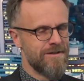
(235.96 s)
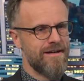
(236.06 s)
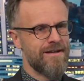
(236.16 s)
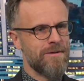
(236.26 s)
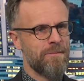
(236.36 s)

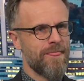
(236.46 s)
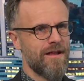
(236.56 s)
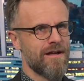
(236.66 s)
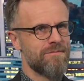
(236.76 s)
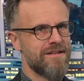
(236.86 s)
Ähm,
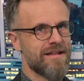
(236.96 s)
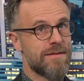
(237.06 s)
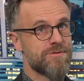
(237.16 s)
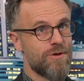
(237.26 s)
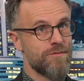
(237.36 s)
aber da
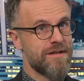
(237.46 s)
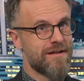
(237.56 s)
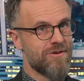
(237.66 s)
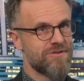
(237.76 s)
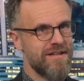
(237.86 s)
gab es oft dann
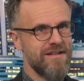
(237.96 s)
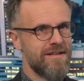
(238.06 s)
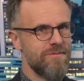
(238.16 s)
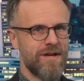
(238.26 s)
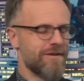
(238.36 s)
auch Dinge,
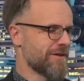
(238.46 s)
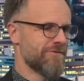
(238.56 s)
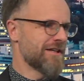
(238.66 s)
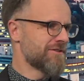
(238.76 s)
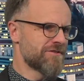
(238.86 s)
die mir einfach
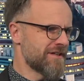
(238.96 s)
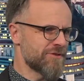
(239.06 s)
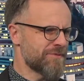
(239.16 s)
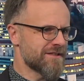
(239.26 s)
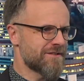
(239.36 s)
wirklich total
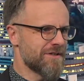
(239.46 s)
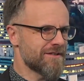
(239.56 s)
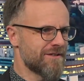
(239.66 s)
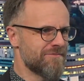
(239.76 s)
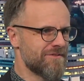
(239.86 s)
Spaß
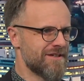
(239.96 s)
gemacht haben.